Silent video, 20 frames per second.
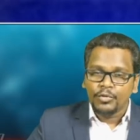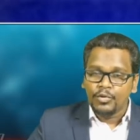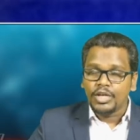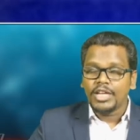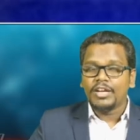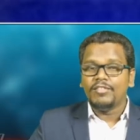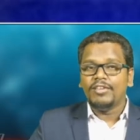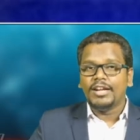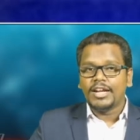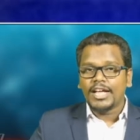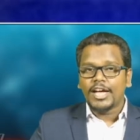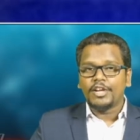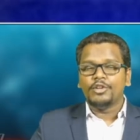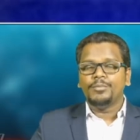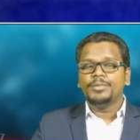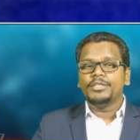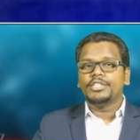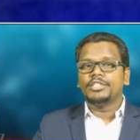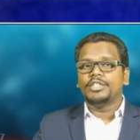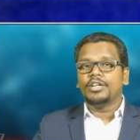ఓకే వీళ్ళు
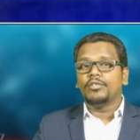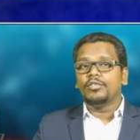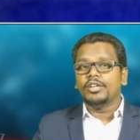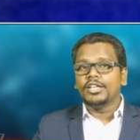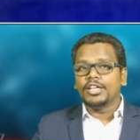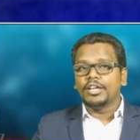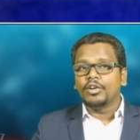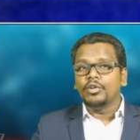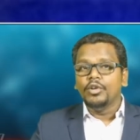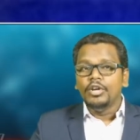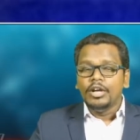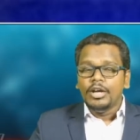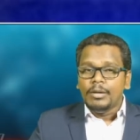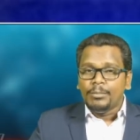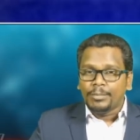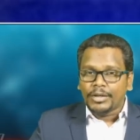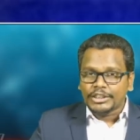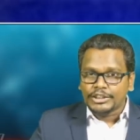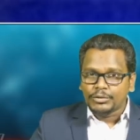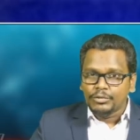ఆరోపిస్తూ ఉంటారు
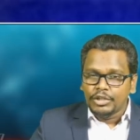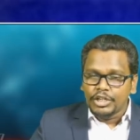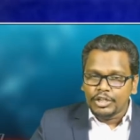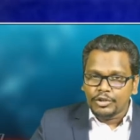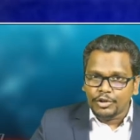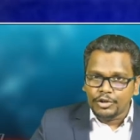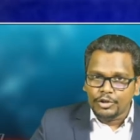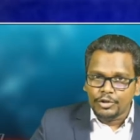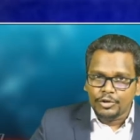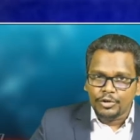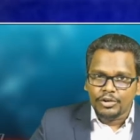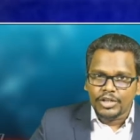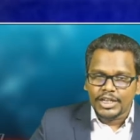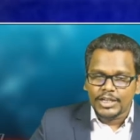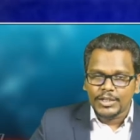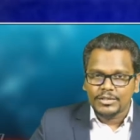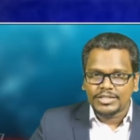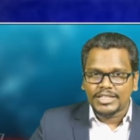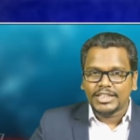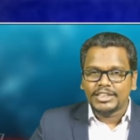పశువులను
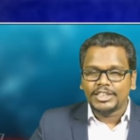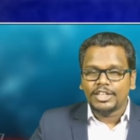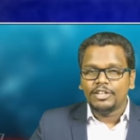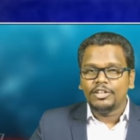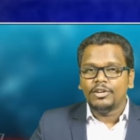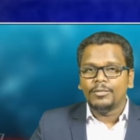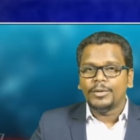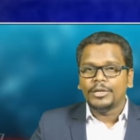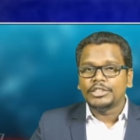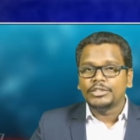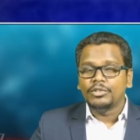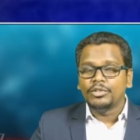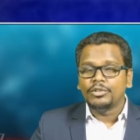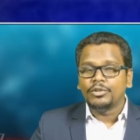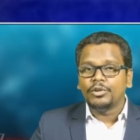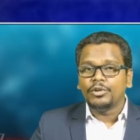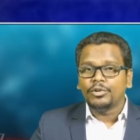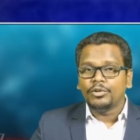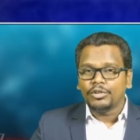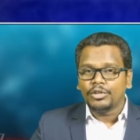కొనుక్కున్నట్టు సంతల్లో
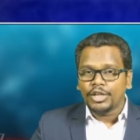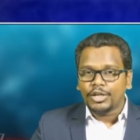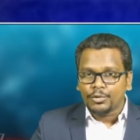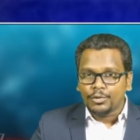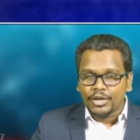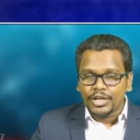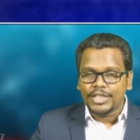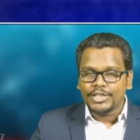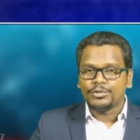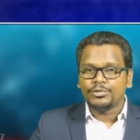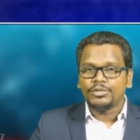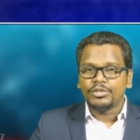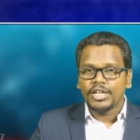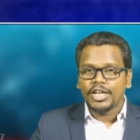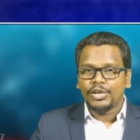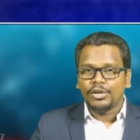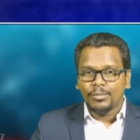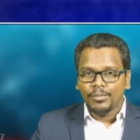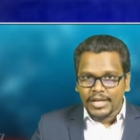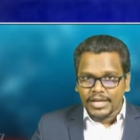పశువులను కొనుక్కున్నట్టు
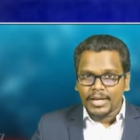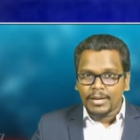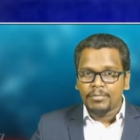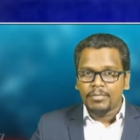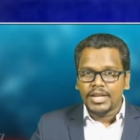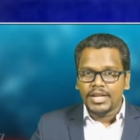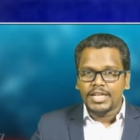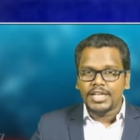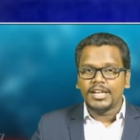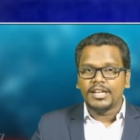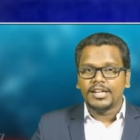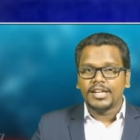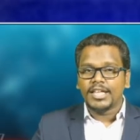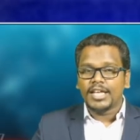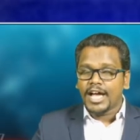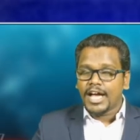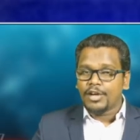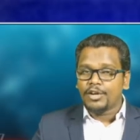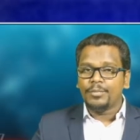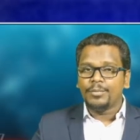కొనేసుకున్నారు మా ఎమ్మెల్యేలనే
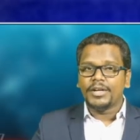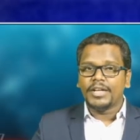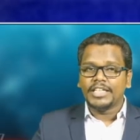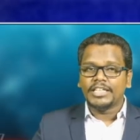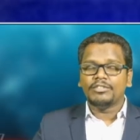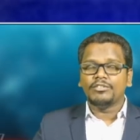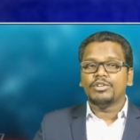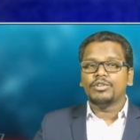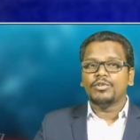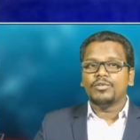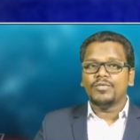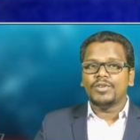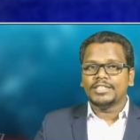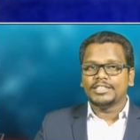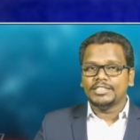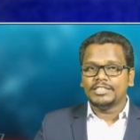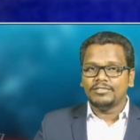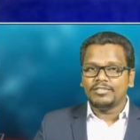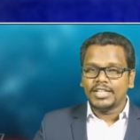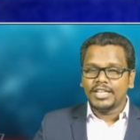ఆ ఆరోపణ ఎంతవరకు
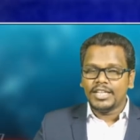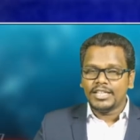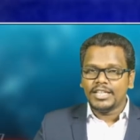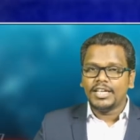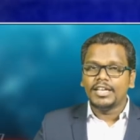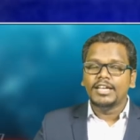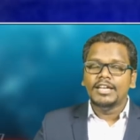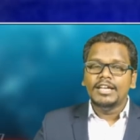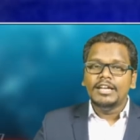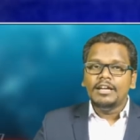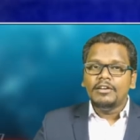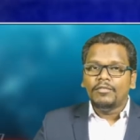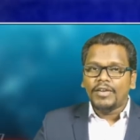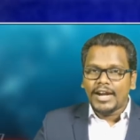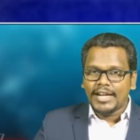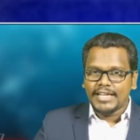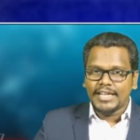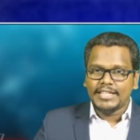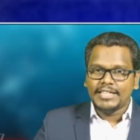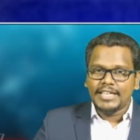వాస్తవం అనేది
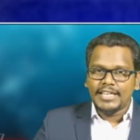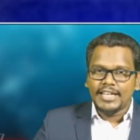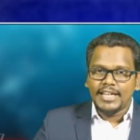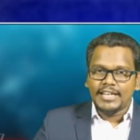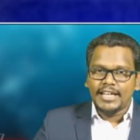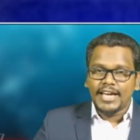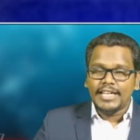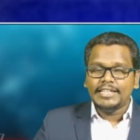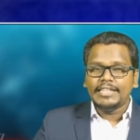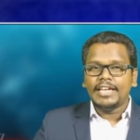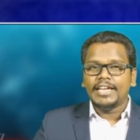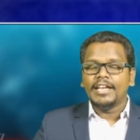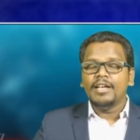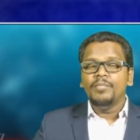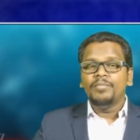వాళ్ళకే తెలియాలి అయితే